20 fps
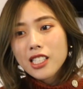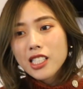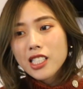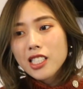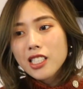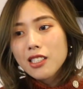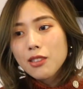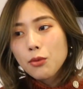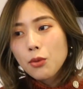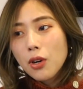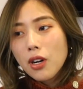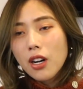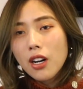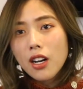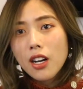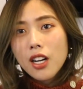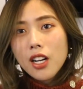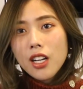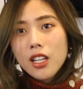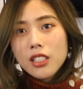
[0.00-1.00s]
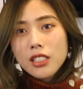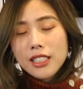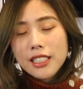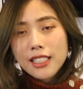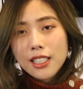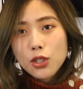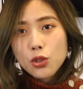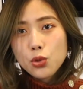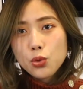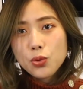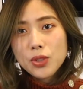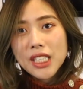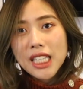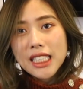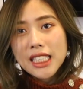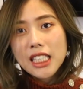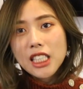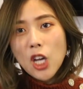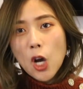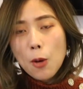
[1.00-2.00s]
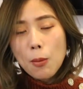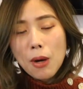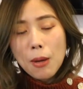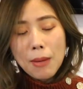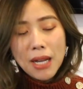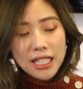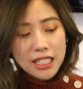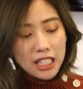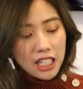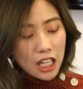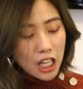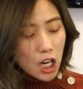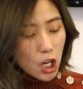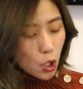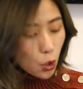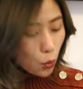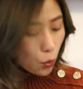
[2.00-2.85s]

是我今年暑假在淘宝买的两个耳